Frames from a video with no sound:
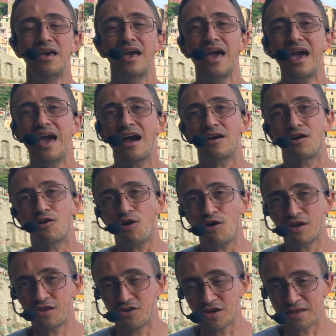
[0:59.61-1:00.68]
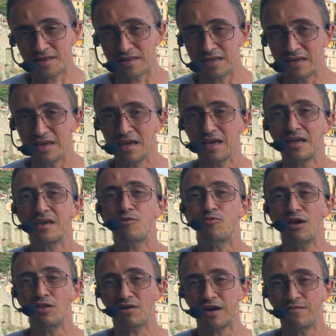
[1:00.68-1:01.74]
è accorgersi di
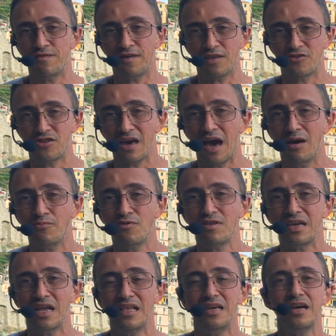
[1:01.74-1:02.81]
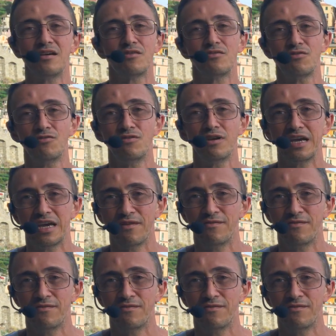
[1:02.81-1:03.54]
quello che facciamo, degli errori che